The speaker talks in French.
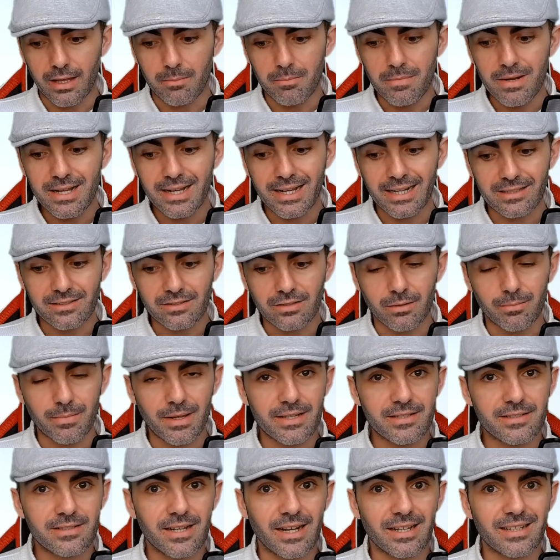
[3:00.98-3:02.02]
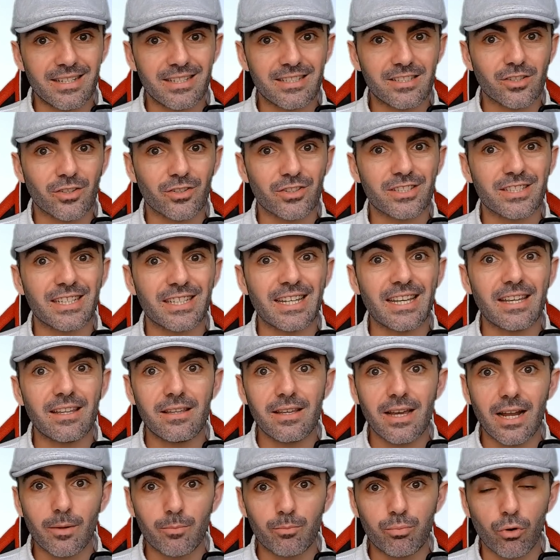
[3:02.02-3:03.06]
1400 mètres, c'est la distance
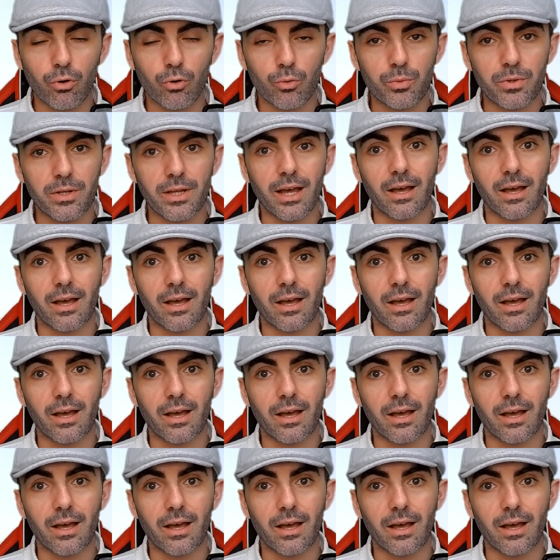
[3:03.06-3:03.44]
idéale pour lui.